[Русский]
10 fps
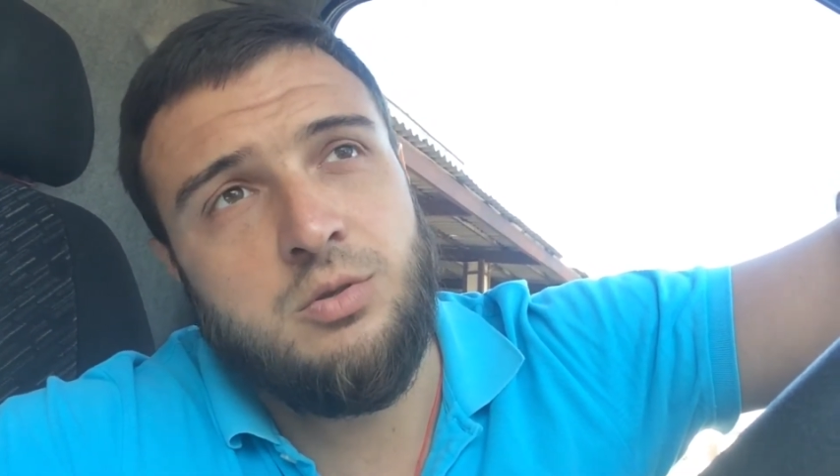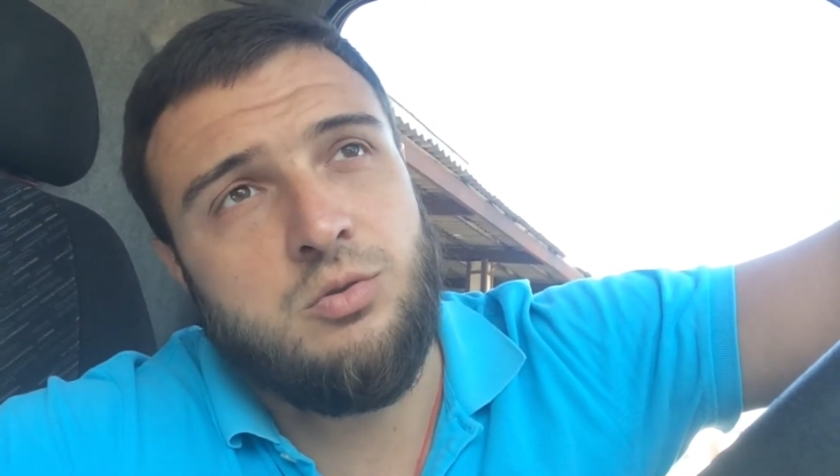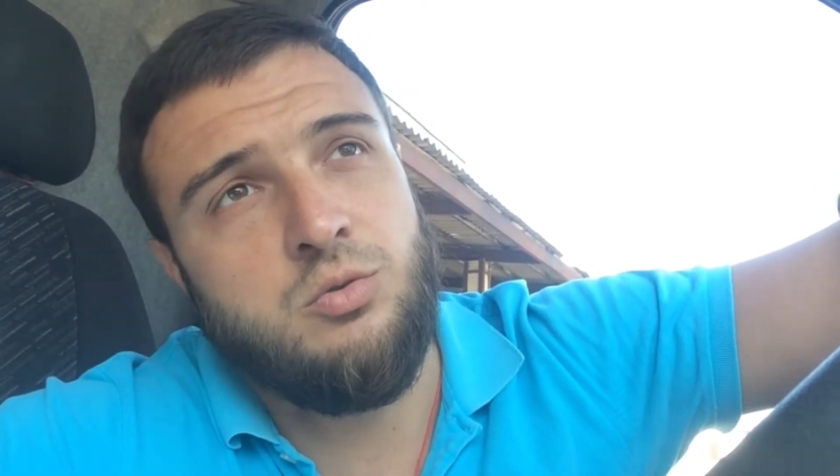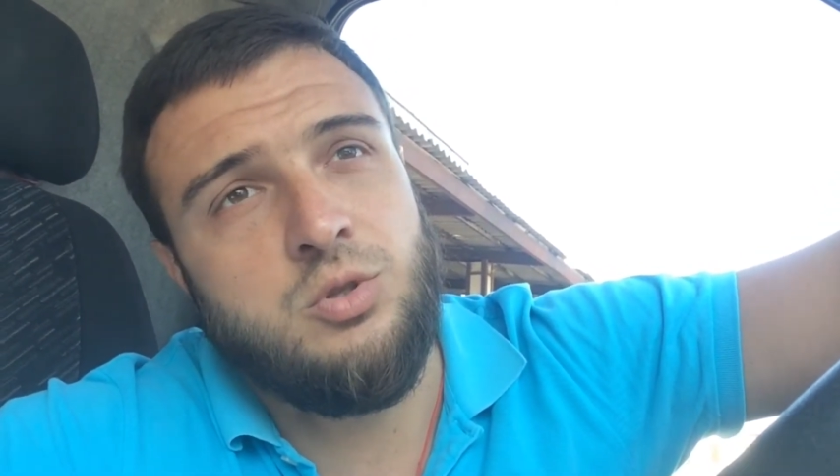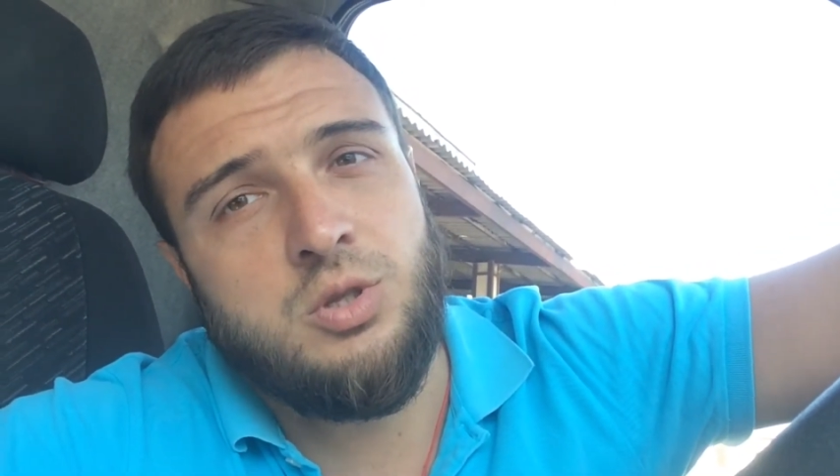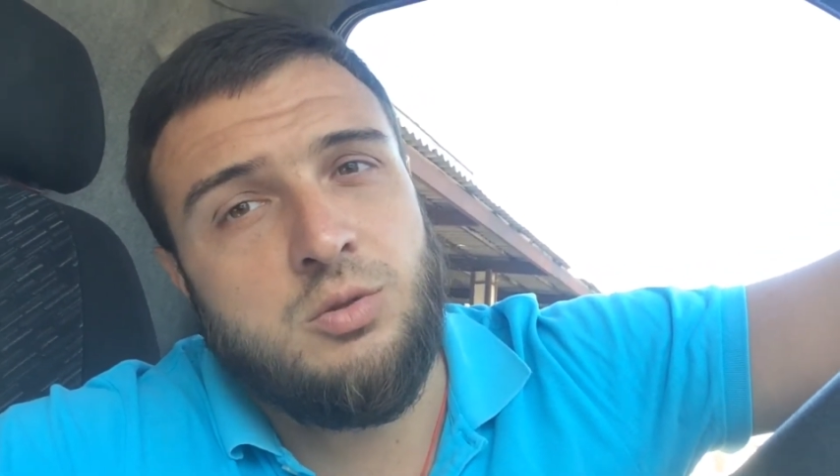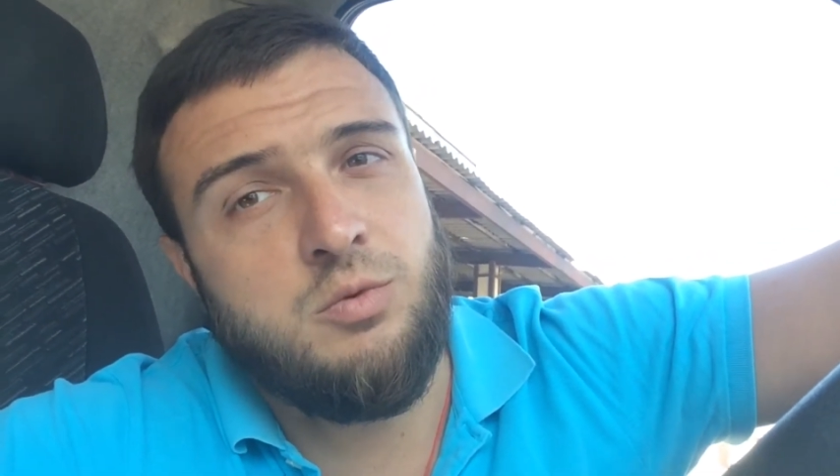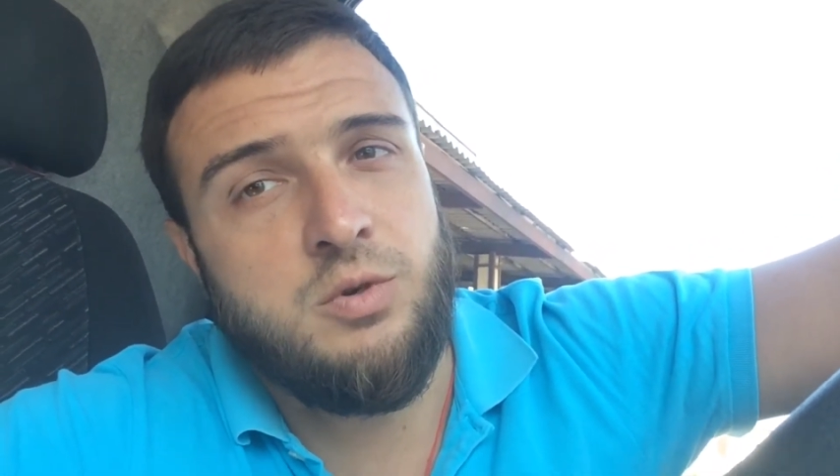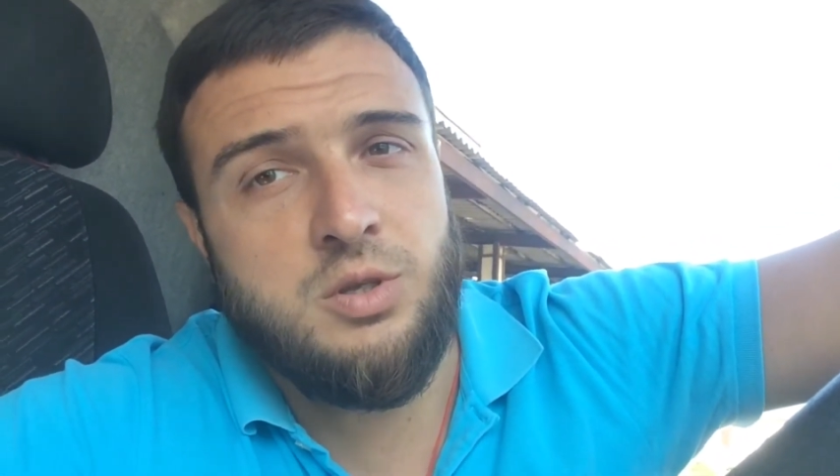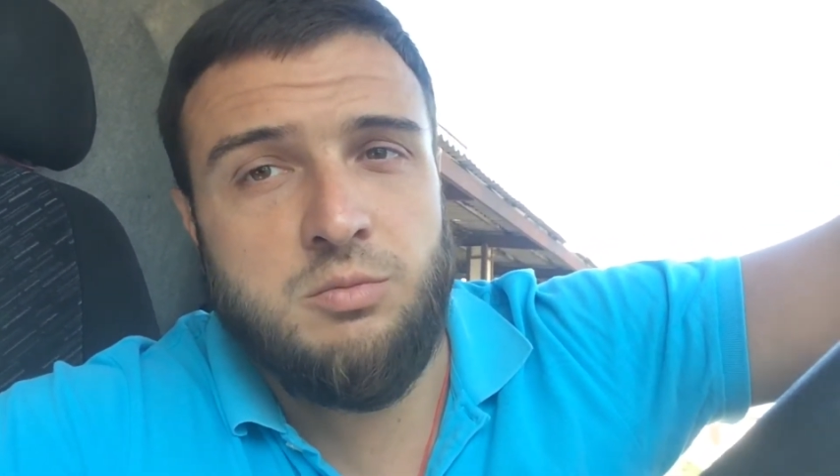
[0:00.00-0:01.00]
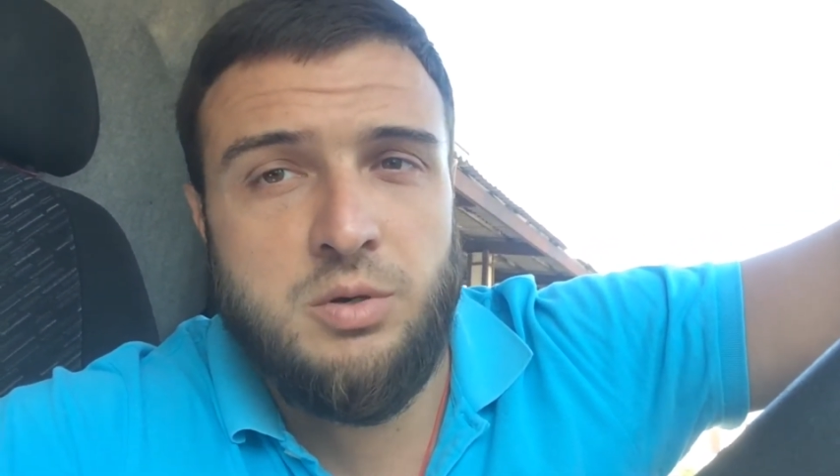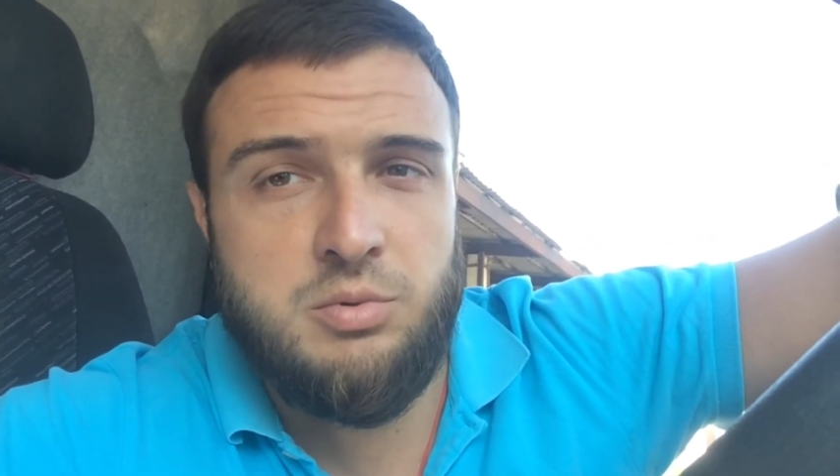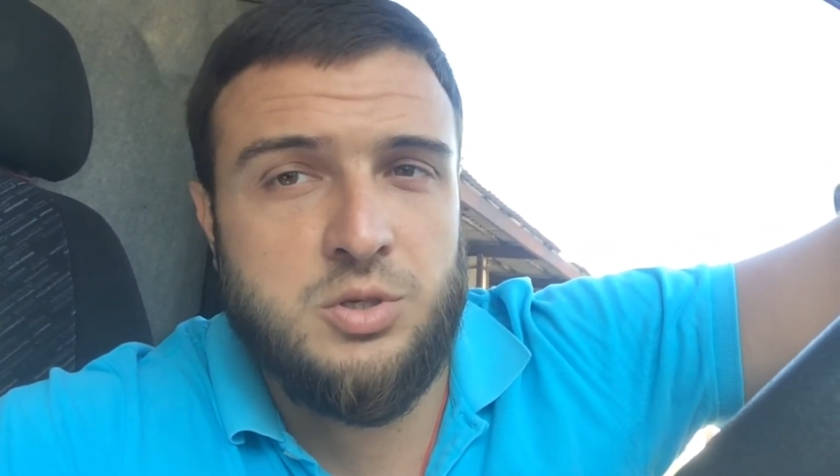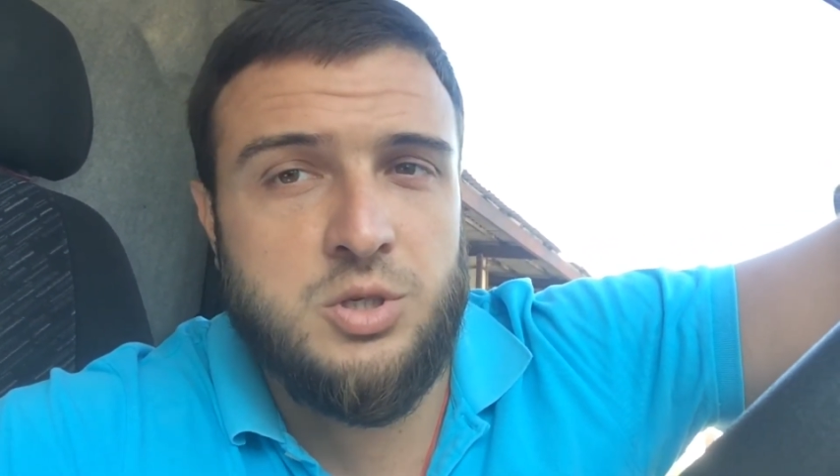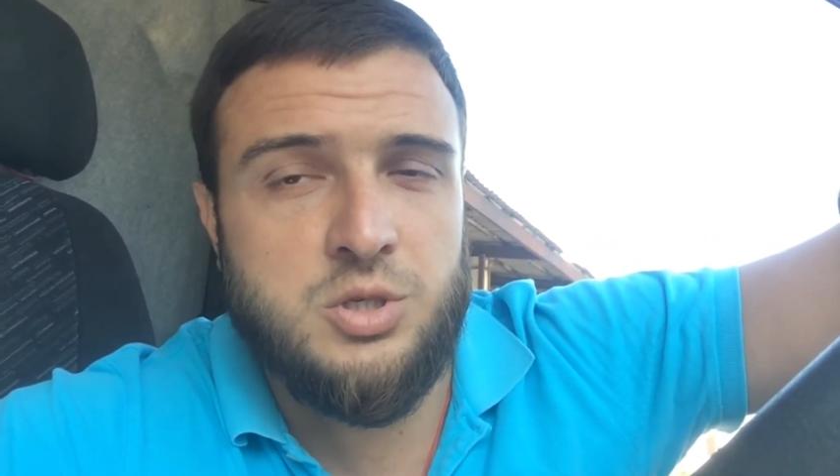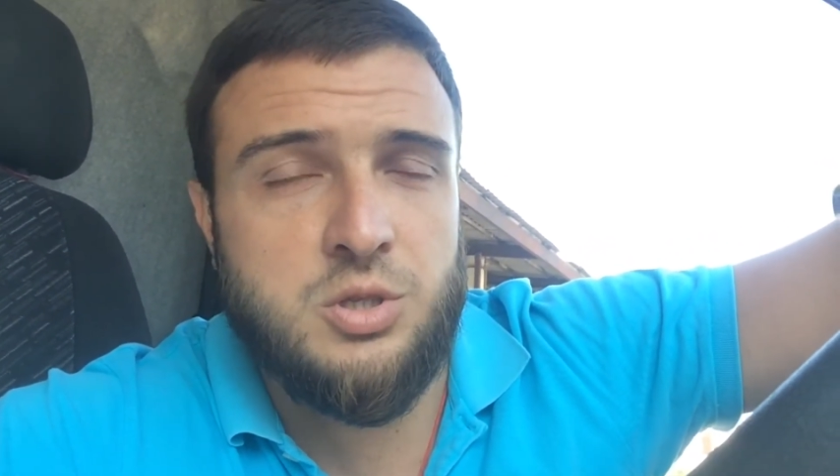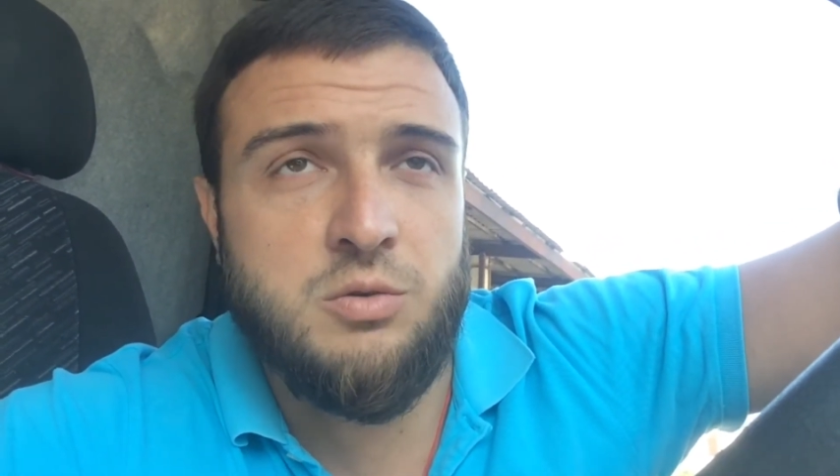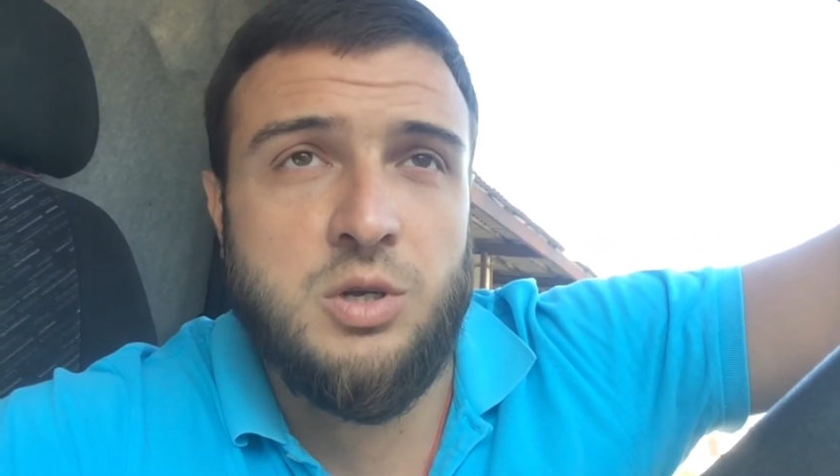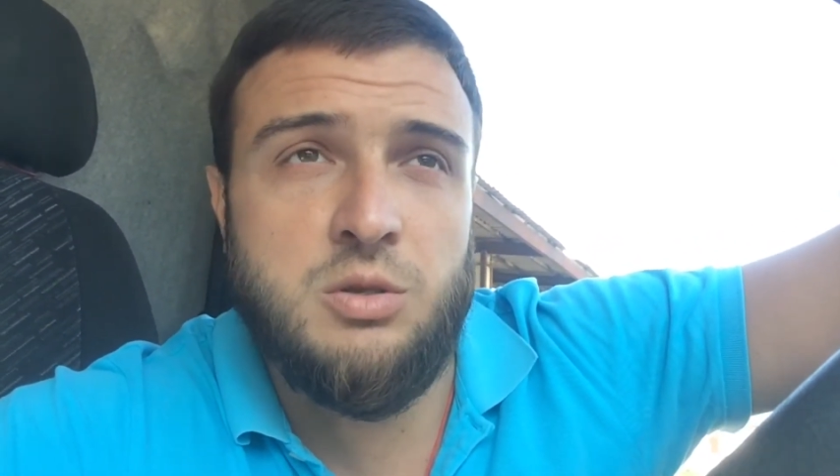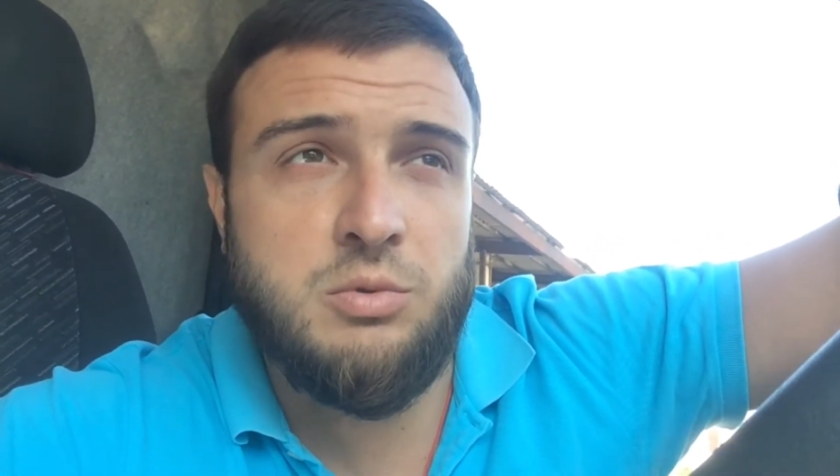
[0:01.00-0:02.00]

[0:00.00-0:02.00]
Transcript: Но это отмывание бабок чистой воды,